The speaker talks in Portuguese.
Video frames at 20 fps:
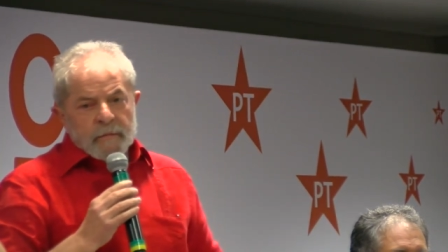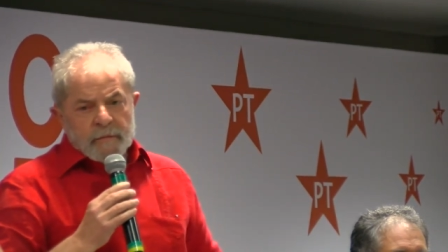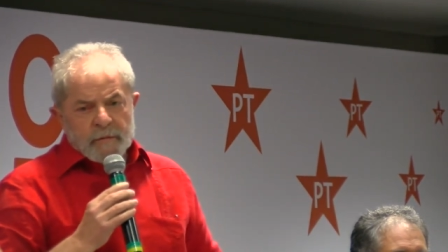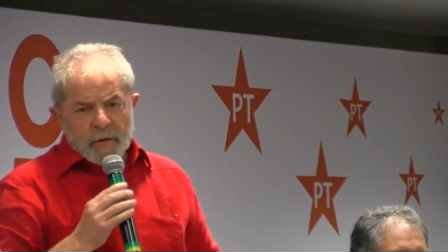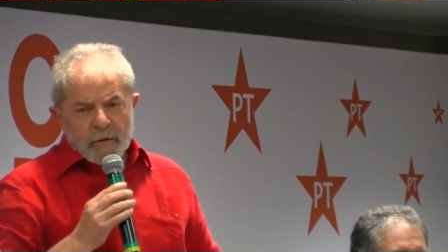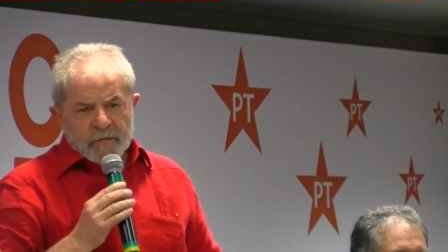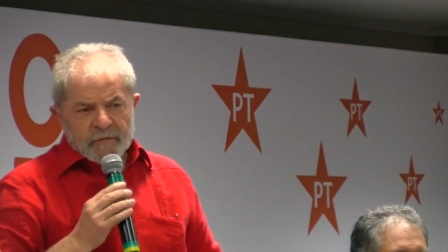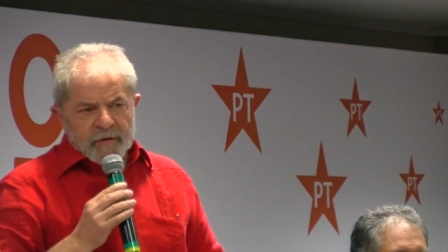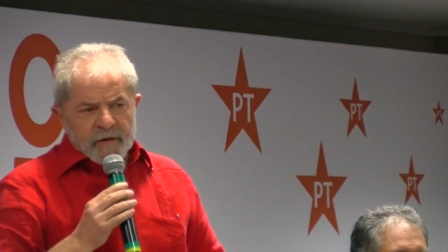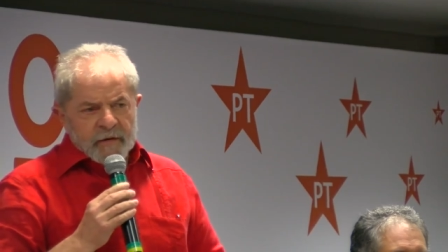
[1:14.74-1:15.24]

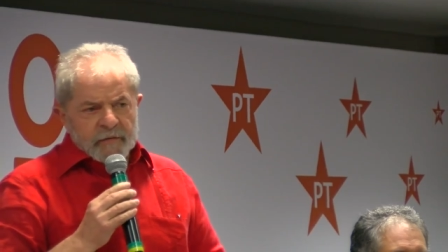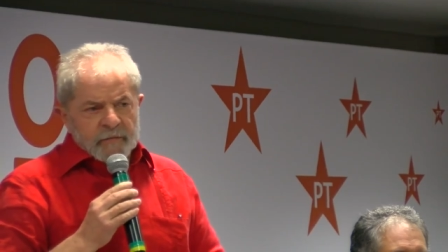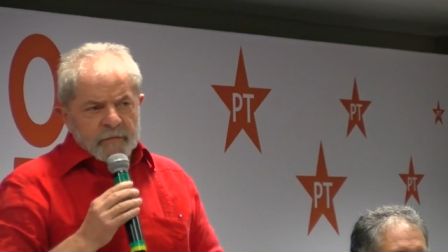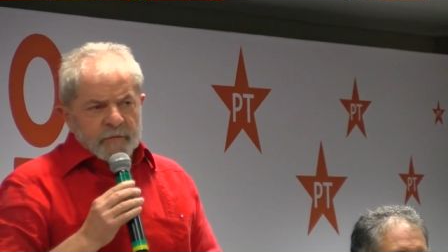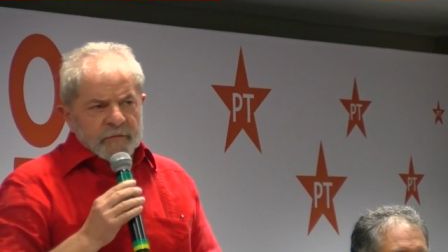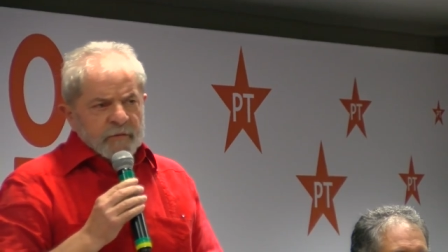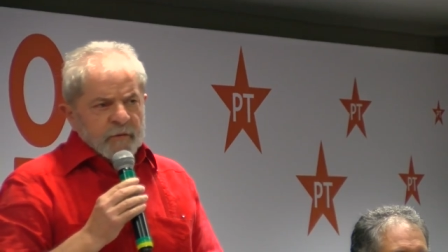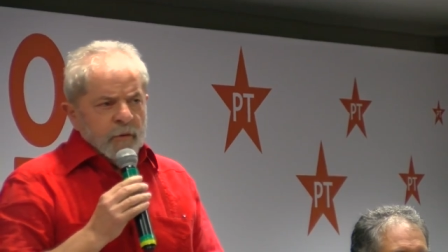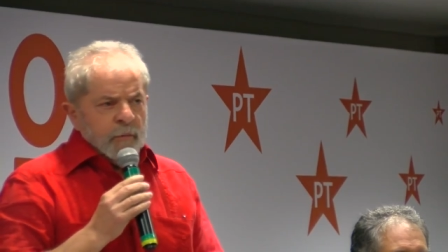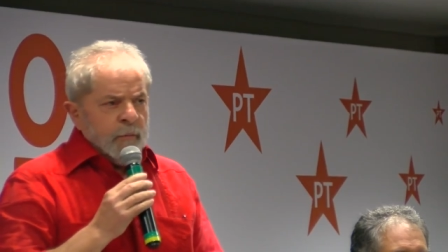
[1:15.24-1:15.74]
talvez o
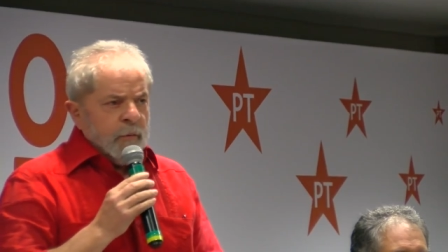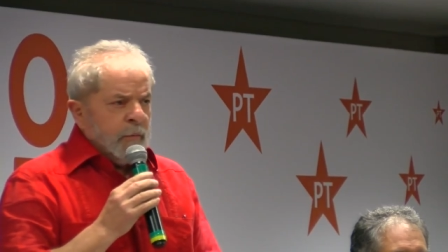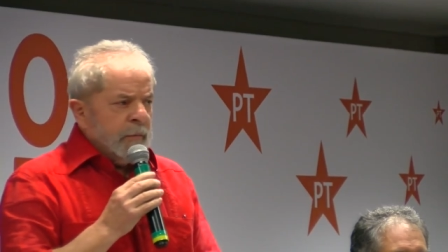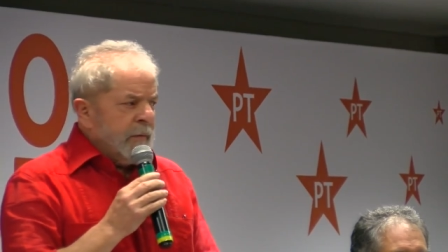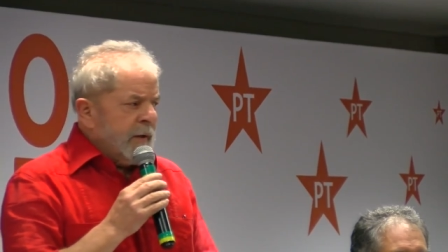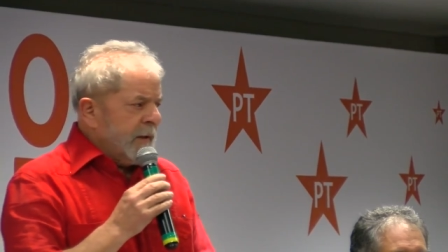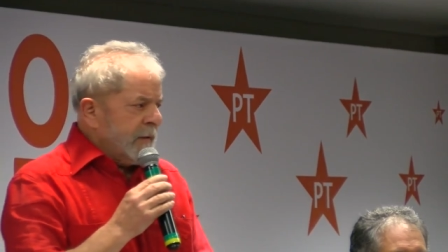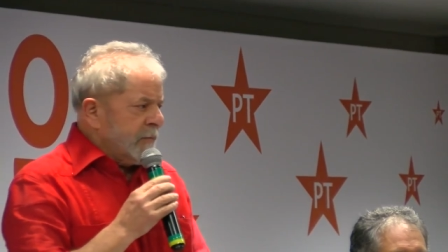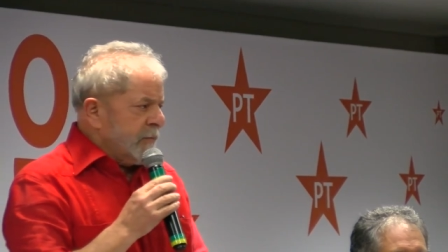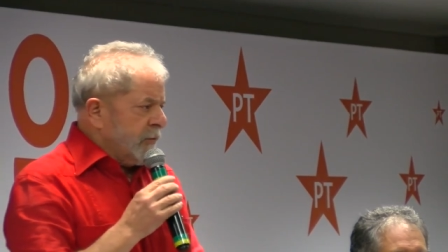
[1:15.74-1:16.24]
seu
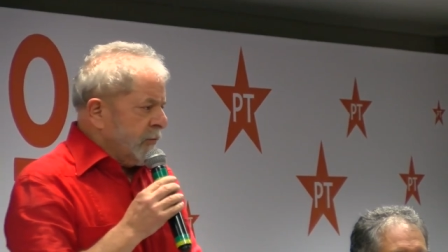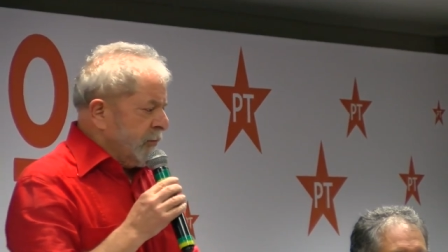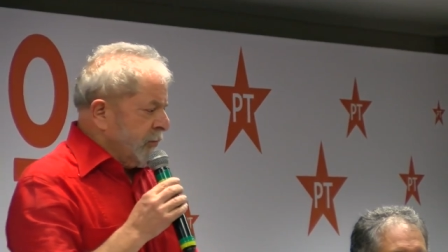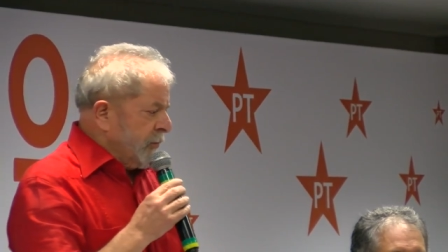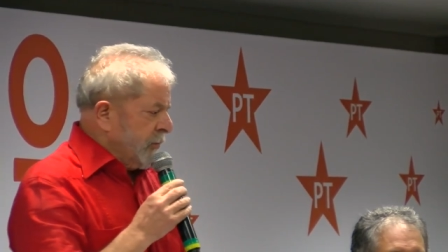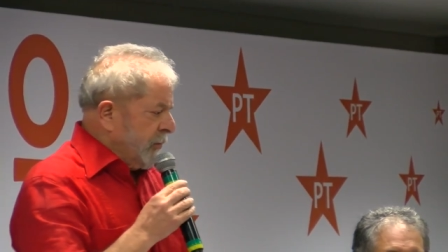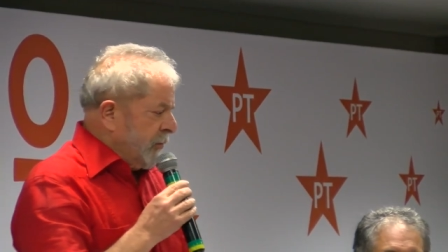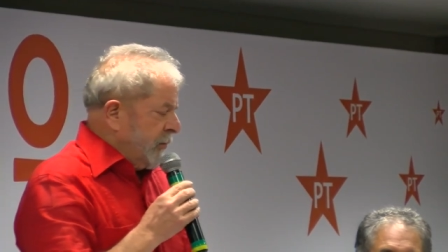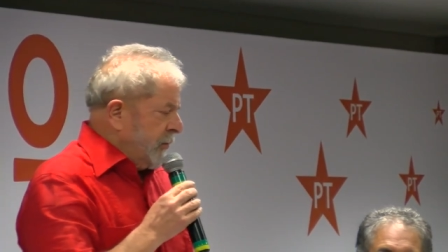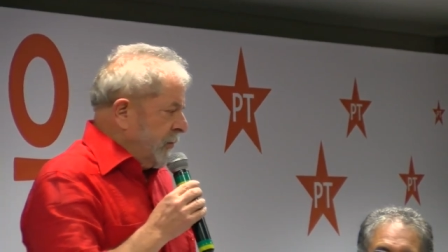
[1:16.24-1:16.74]

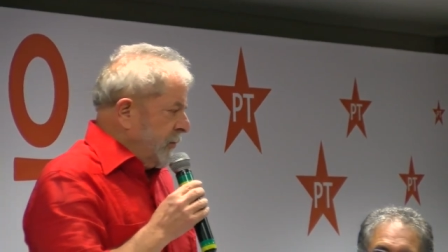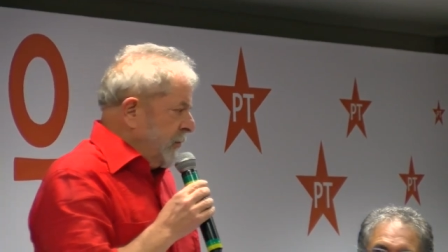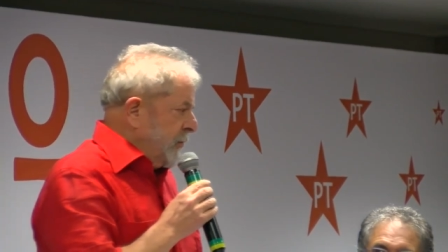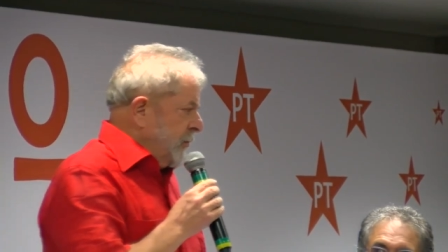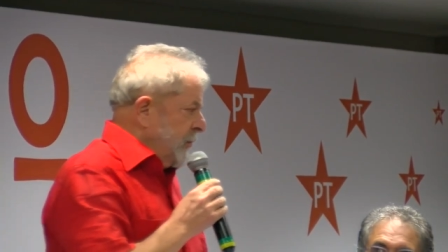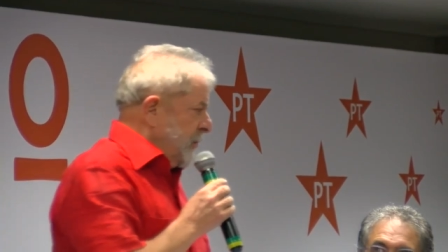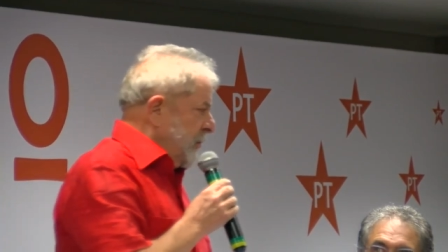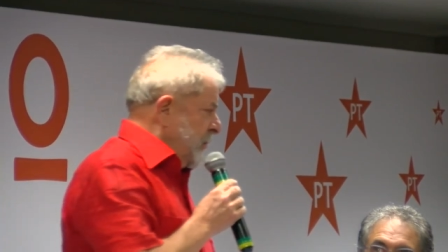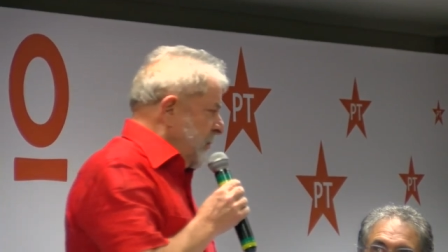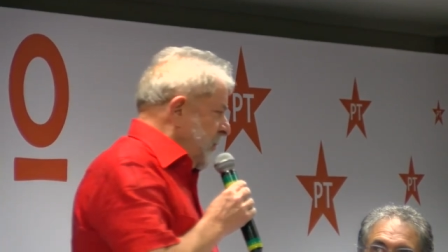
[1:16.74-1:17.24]
momento
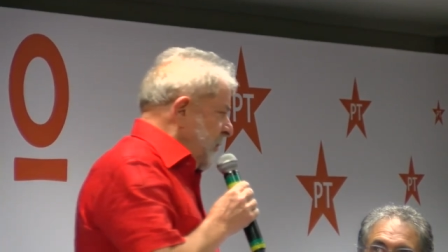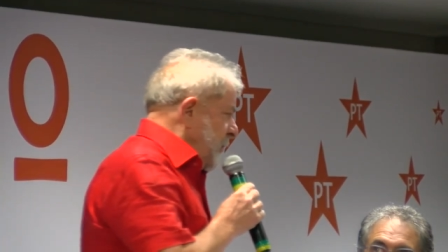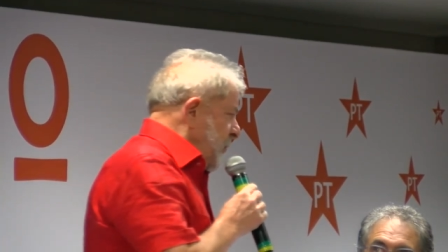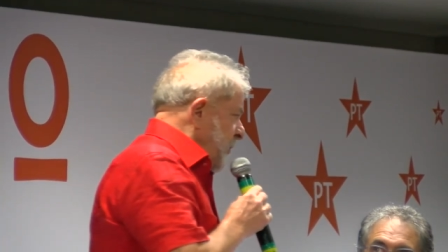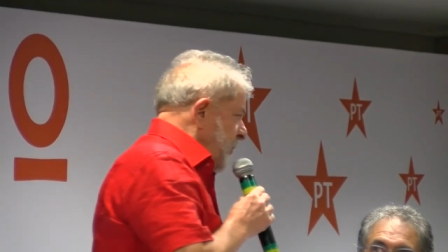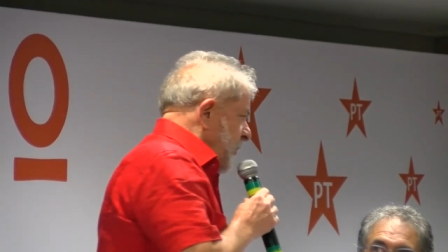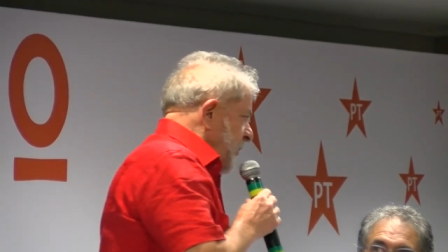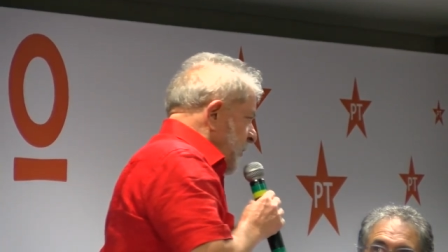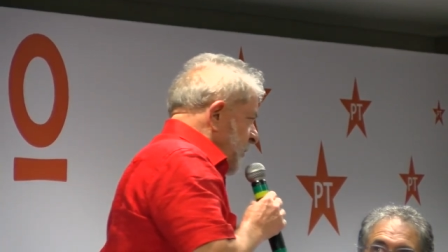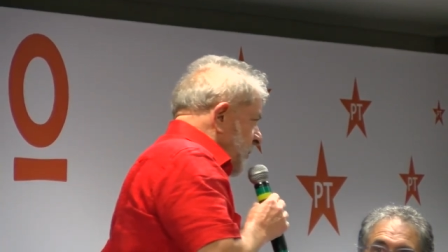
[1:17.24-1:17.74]

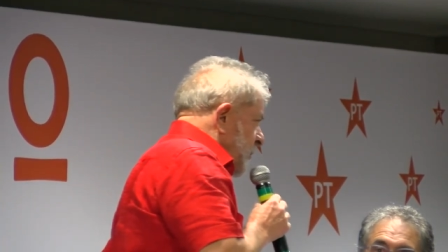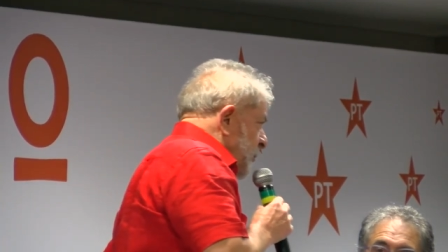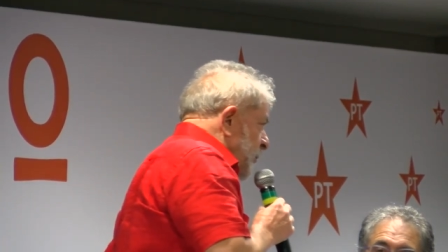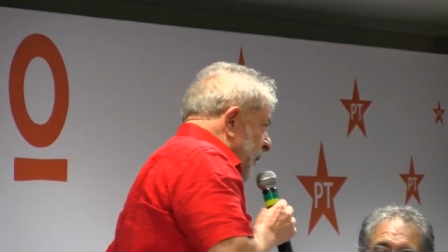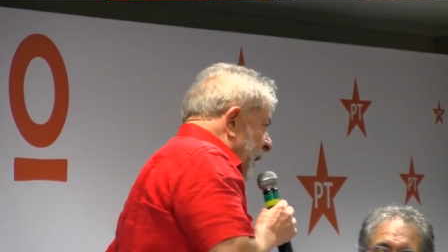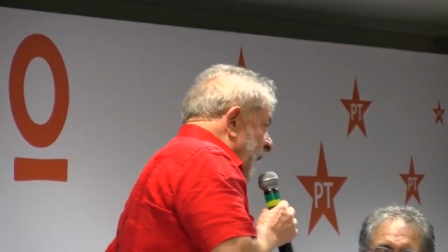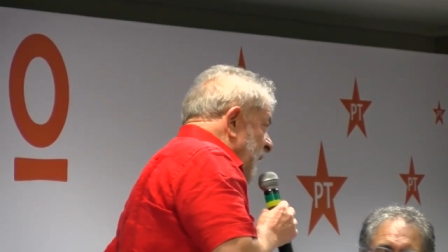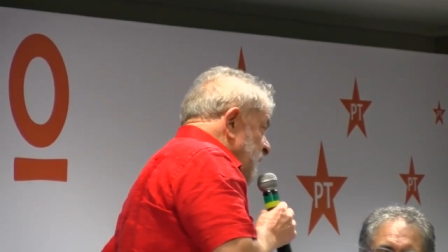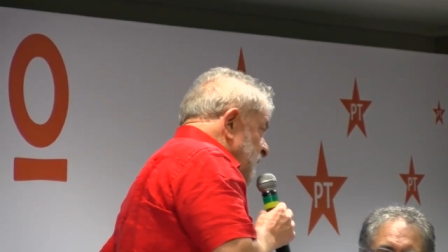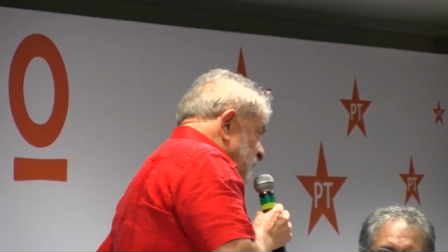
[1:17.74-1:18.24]

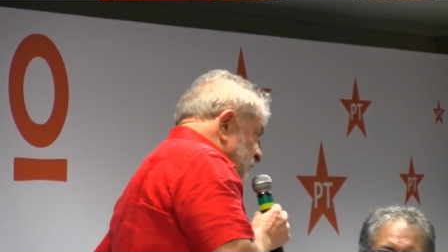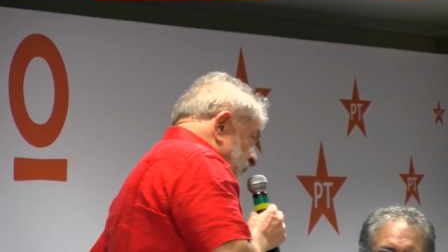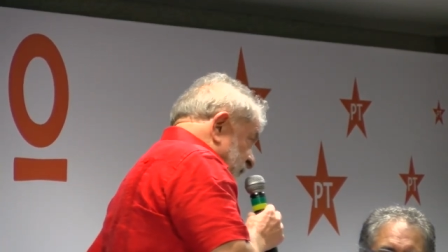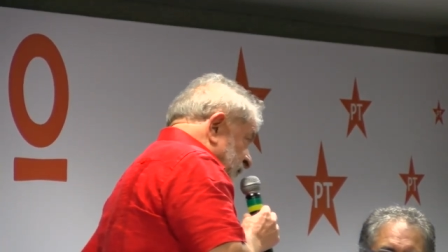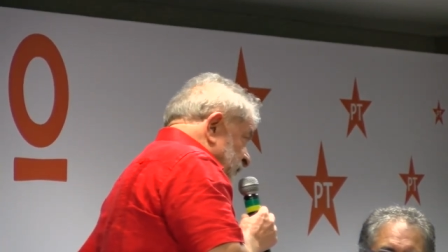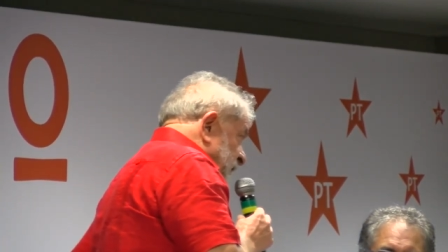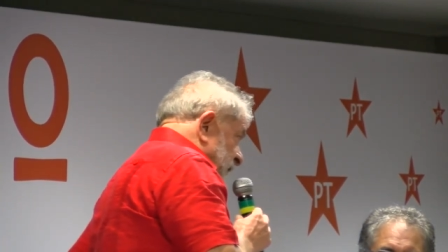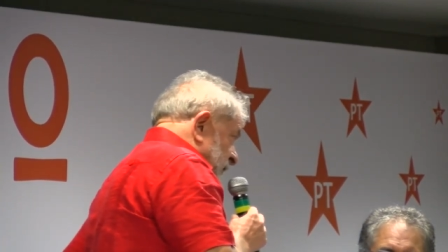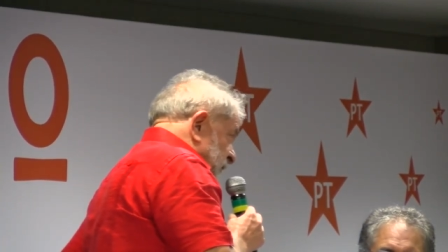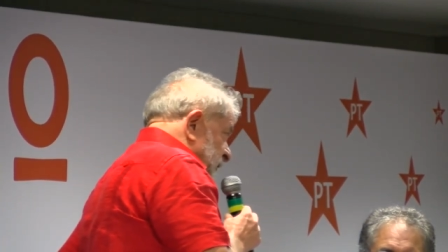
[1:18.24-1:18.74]
mais
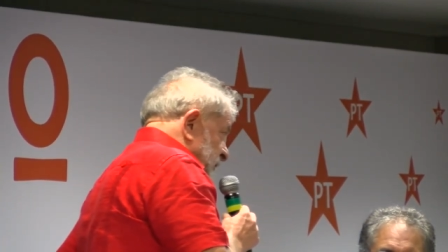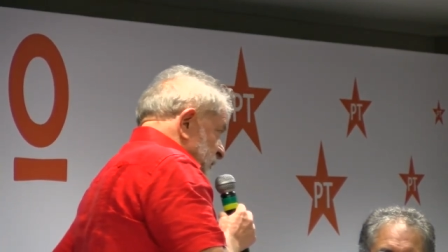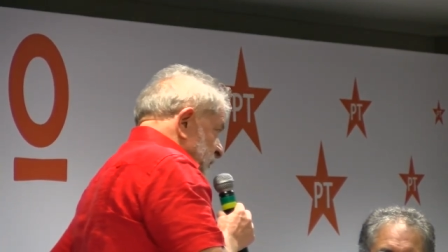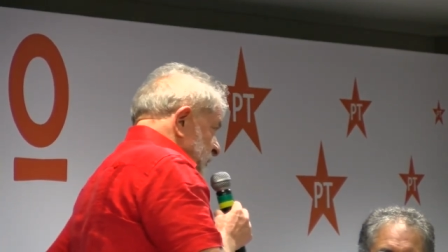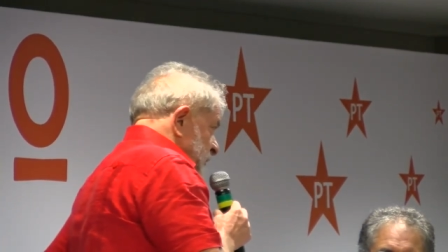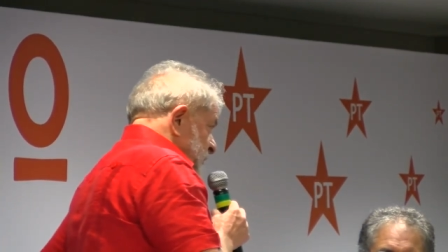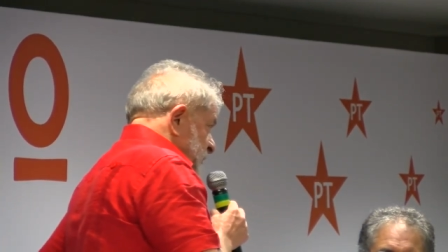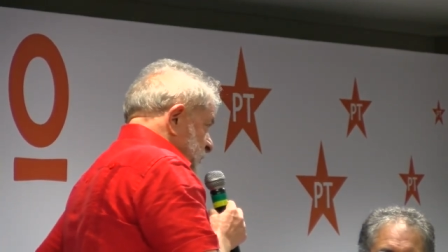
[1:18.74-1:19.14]
difícil.